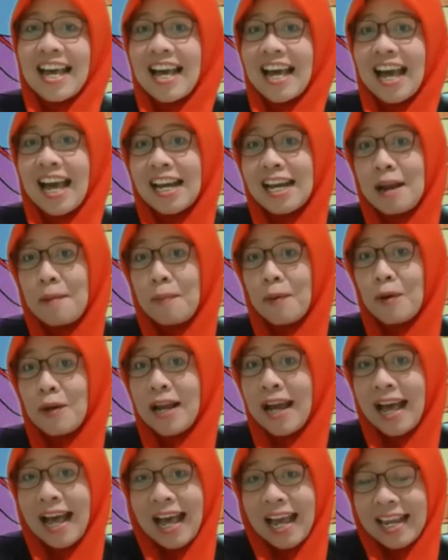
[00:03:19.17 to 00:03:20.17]
Adapun
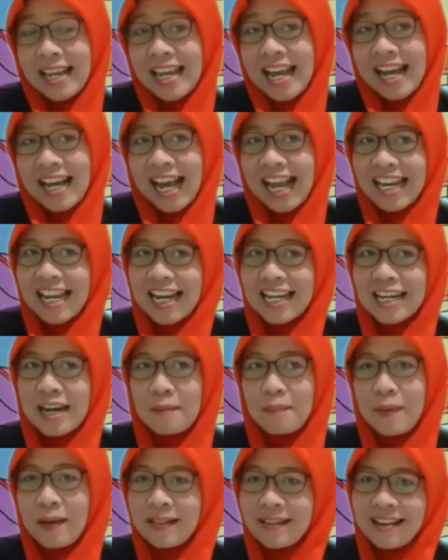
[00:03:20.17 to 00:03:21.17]
hak yang kalian
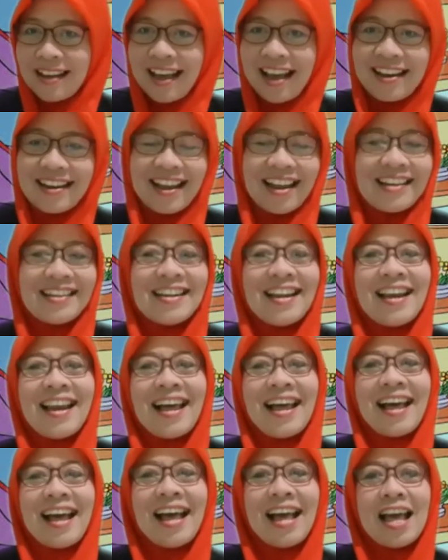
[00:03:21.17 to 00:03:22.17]
dapatkan
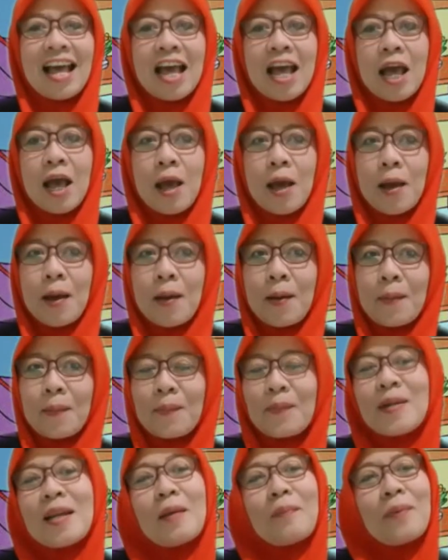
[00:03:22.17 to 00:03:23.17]
adalah
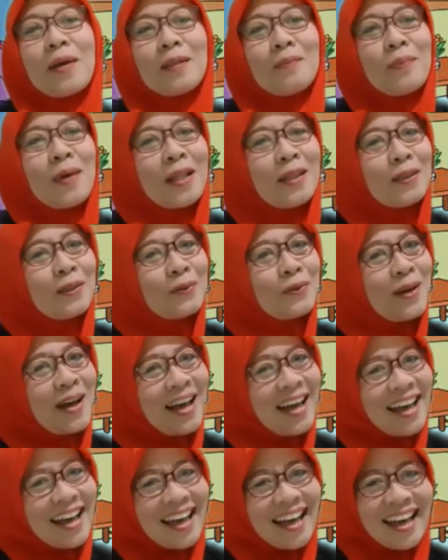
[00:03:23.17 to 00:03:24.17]
mendapat
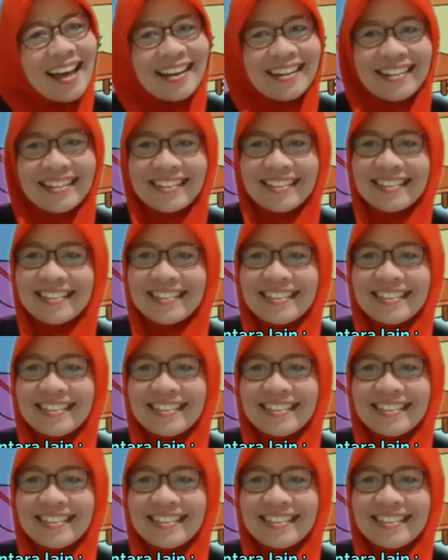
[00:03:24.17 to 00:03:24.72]
bantuan,